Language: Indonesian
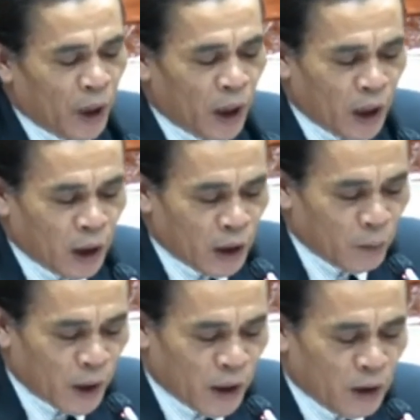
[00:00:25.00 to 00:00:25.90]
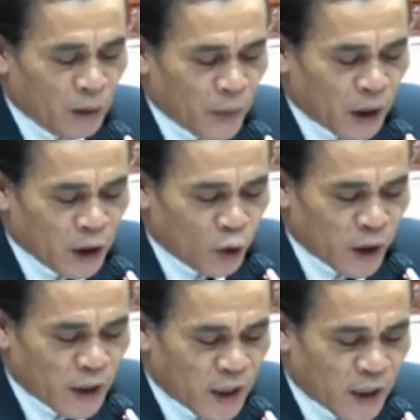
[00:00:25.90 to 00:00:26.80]
pelanggaran HAM berat, maka
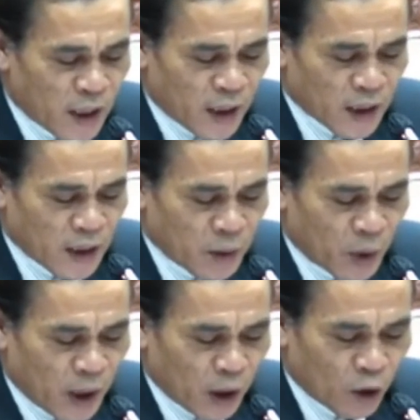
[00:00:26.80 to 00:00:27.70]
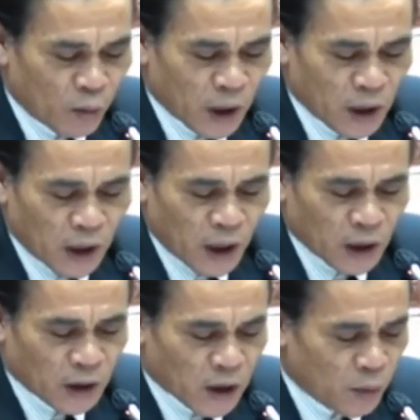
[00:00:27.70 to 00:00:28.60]
jurisdiksi ICC berlaku bagi
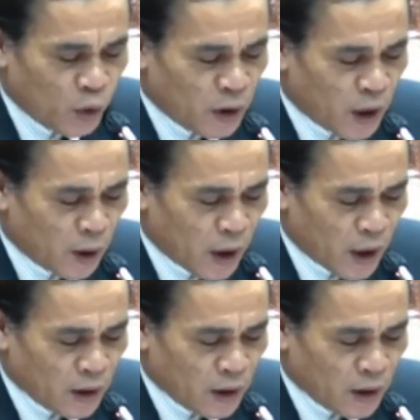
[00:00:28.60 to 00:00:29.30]
negara tersebut dan